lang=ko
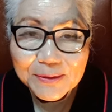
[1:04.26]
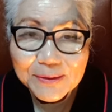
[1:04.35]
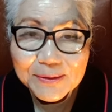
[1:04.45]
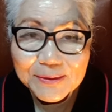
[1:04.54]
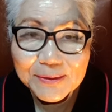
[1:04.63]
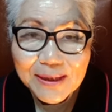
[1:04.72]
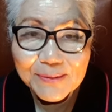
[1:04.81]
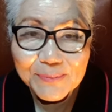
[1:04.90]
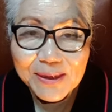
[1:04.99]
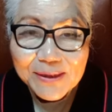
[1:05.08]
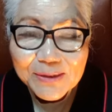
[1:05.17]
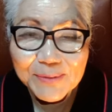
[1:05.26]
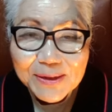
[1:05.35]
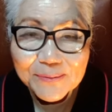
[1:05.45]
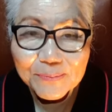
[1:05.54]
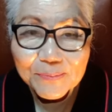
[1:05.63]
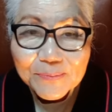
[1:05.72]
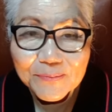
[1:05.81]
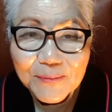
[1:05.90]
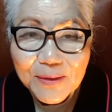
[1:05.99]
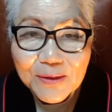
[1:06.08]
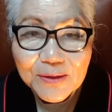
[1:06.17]
어, 하는 말이지만
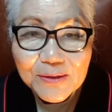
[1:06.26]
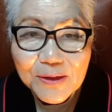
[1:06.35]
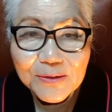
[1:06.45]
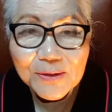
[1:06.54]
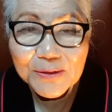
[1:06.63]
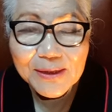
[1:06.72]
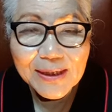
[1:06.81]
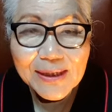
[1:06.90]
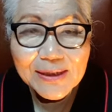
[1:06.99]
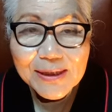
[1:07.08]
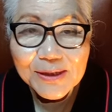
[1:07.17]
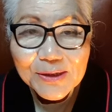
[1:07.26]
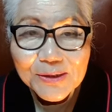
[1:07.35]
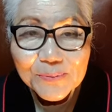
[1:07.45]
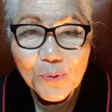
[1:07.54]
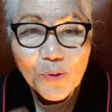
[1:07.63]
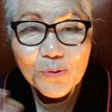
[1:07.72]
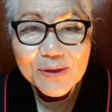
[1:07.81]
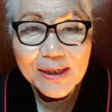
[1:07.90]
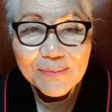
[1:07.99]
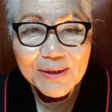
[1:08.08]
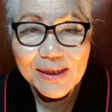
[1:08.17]
성경은 하나님께서 모든
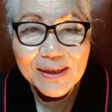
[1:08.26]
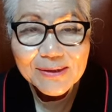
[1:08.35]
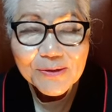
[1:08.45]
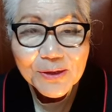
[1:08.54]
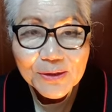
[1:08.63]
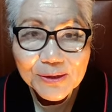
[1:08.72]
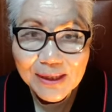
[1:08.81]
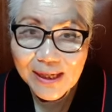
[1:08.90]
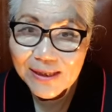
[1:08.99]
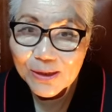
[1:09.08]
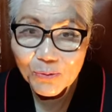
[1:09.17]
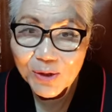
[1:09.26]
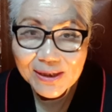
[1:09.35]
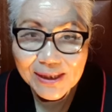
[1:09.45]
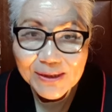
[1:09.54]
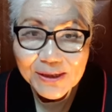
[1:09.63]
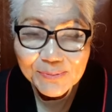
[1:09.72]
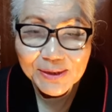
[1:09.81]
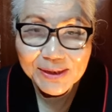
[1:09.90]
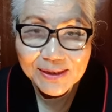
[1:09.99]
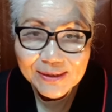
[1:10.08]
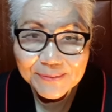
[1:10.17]
사람이 다 성경을 알길 원하지
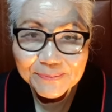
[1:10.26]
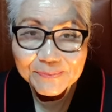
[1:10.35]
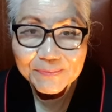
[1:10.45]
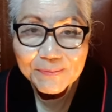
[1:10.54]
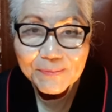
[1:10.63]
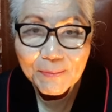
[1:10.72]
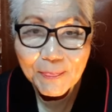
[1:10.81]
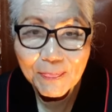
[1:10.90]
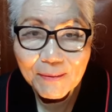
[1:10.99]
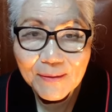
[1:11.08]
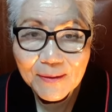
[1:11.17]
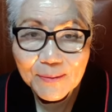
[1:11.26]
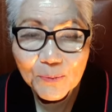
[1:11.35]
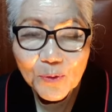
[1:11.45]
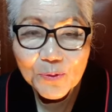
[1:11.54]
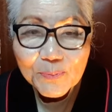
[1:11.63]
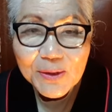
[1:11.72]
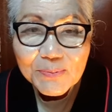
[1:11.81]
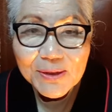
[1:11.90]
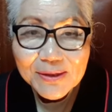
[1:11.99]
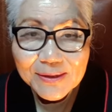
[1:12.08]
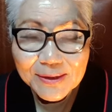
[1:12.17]
않으십니다. 모든
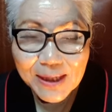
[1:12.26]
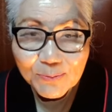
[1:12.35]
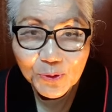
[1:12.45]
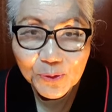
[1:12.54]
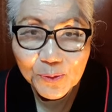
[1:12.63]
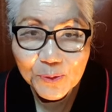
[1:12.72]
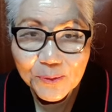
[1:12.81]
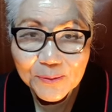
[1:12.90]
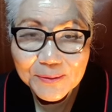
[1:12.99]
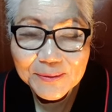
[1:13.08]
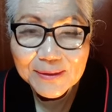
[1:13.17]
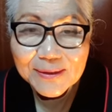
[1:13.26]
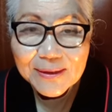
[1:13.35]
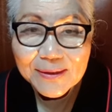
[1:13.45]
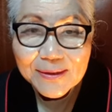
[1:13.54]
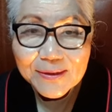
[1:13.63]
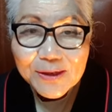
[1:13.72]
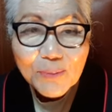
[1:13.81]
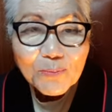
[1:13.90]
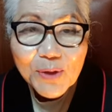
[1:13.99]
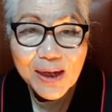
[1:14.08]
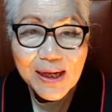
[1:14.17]
비밀들을 감춰놓고
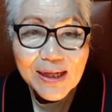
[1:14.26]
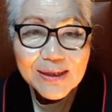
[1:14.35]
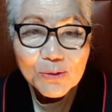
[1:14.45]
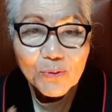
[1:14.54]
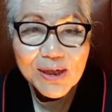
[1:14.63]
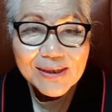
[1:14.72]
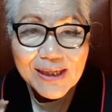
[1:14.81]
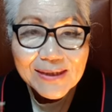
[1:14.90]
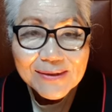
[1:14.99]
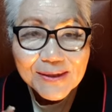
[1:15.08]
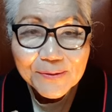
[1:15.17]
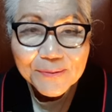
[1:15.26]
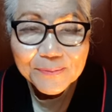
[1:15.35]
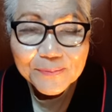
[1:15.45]
전부 알기를 원하지 않으세요.